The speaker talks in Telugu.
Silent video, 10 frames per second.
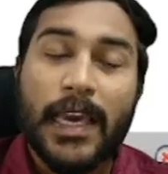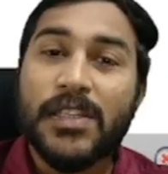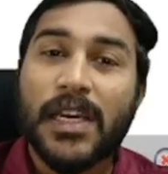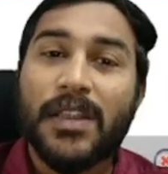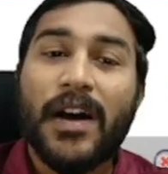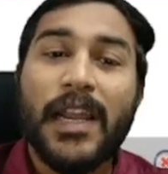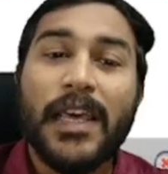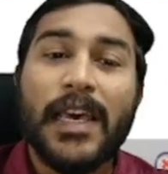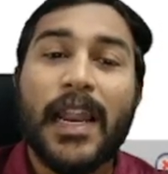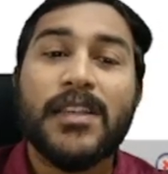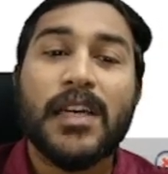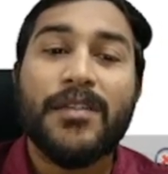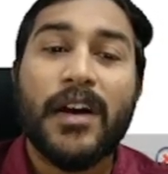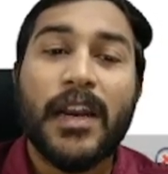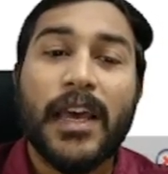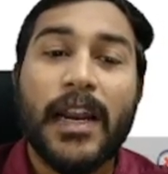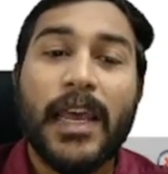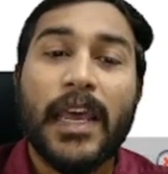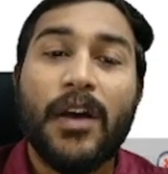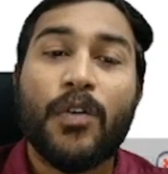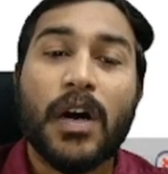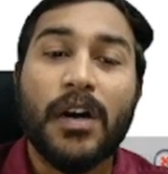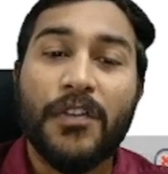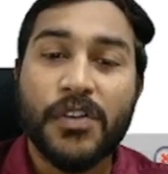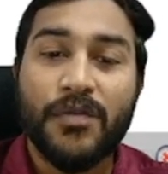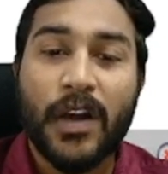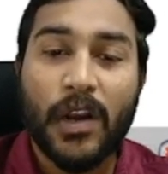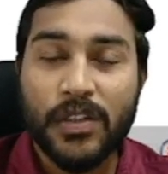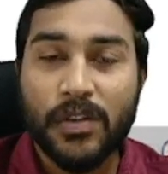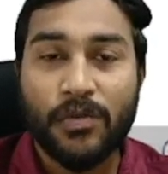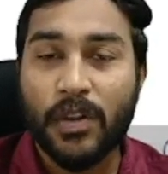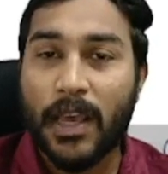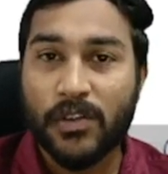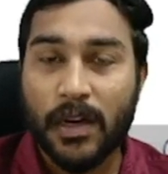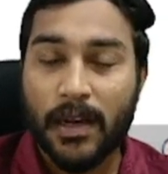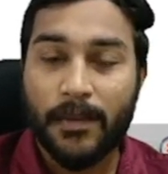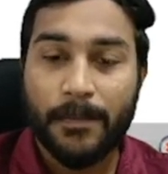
ఏం చదవాలి ఎలా చదవాలి అనే ఒక కన్ఫ్యూజన్ వాళ్ళ ఉంటుంది యాక్చువల్గా